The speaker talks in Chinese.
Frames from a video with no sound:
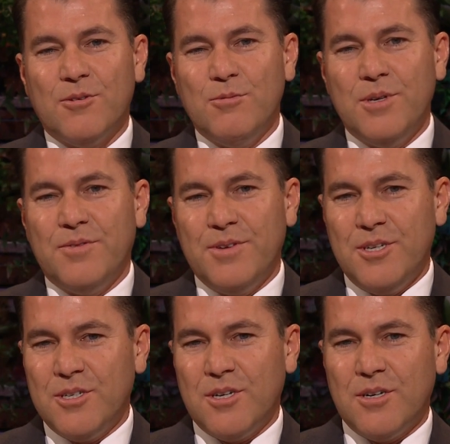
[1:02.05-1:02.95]
员。
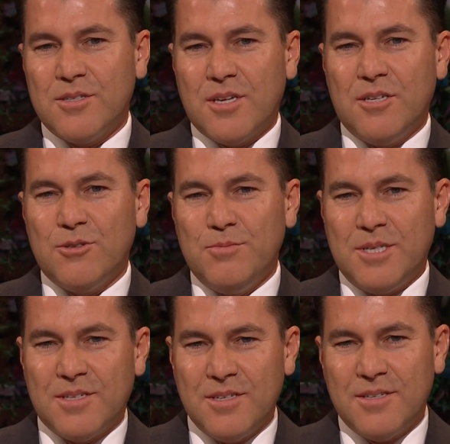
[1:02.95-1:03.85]
在完成我
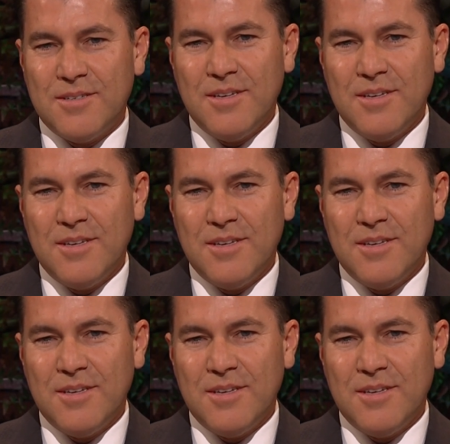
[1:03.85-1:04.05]
们安